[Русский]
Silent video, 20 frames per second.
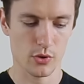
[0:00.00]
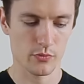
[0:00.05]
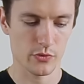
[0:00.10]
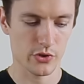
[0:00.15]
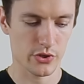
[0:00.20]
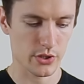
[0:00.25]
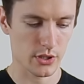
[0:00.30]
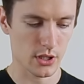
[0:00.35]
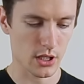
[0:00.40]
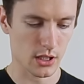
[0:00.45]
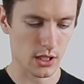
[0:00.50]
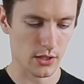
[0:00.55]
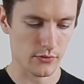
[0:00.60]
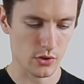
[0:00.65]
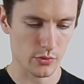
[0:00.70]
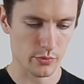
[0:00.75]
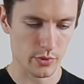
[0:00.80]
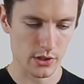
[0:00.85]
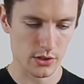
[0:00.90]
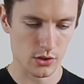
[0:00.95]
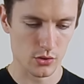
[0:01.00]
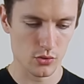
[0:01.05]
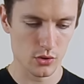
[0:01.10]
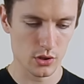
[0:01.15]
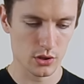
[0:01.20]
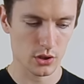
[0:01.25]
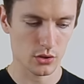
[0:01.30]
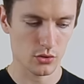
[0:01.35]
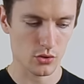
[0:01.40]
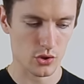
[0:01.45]
Помните, да, как все
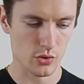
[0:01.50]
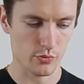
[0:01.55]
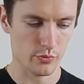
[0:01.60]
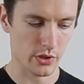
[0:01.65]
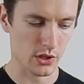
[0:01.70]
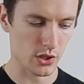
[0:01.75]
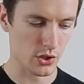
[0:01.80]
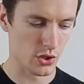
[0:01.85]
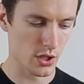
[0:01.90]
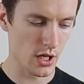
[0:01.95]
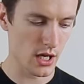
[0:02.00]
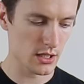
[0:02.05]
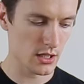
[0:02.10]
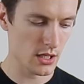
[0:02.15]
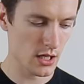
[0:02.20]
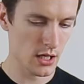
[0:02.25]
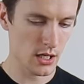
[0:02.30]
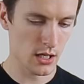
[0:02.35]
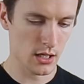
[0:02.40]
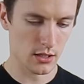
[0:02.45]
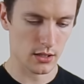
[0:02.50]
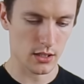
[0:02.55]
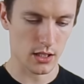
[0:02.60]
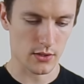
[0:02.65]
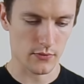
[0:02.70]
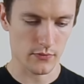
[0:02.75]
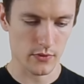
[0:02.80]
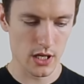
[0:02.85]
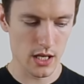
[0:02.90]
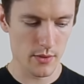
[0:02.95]
происходит, ты должен подождать,
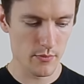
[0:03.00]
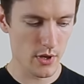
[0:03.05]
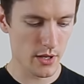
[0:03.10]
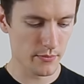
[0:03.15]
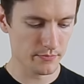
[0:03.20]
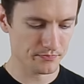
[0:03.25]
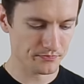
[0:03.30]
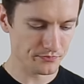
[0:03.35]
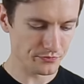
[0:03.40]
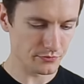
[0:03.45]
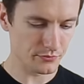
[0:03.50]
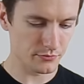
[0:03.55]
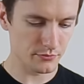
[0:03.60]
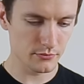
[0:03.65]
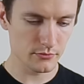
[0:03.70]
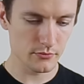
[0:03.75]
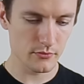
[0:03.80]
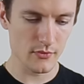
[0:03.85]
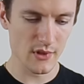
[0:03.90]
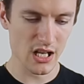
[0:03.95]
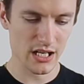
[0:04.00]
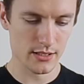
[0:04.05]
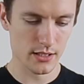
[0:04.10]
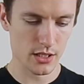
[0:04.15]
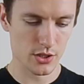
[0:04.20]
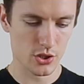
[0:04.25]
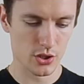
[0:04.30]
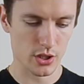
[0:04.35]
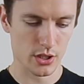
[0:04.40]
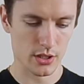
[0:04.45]
дать время.
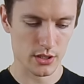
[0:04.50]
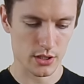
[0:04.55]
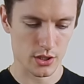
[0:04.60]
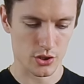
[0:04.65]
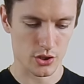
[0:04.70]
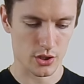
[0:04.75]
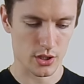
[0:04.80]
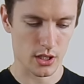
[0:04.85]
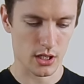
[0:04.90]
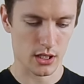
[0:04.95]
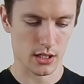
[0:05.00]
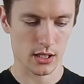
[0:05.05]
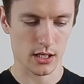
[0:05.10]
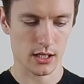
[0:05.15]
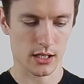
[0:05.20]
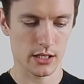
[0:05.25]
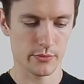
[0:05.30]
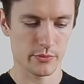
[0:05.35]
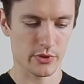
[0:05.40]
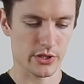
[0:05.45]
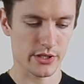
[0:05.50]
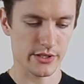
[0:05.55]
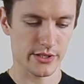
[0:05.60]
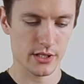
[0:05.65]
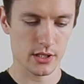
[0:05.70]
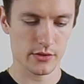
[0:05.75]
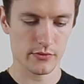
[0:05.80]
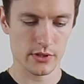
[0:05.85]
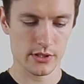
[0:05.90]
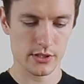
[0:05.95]
Значит, они должны
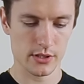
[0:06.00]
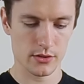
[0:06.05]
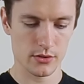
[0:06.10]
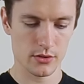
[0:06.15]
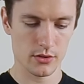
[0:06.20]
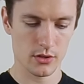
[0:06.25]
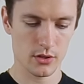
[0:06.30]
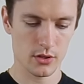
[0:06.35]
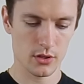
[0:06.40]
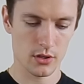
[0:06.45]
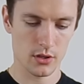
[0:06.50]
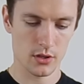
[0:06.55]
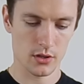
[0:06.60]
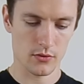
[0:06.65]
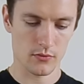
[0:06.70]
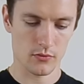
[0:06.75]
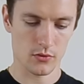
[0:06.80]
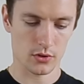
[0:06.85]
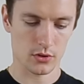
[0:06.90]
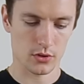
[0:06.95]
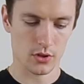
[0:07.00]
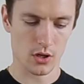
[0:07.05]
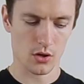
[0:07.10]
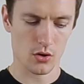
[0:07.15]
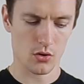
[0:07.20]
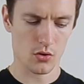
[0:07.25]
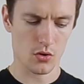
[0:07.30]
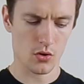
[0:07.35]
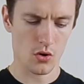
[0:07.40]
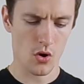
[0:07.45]
акклиматизироваться. Вот так
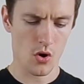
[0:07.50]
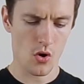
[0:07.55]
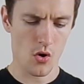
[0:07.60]
вот.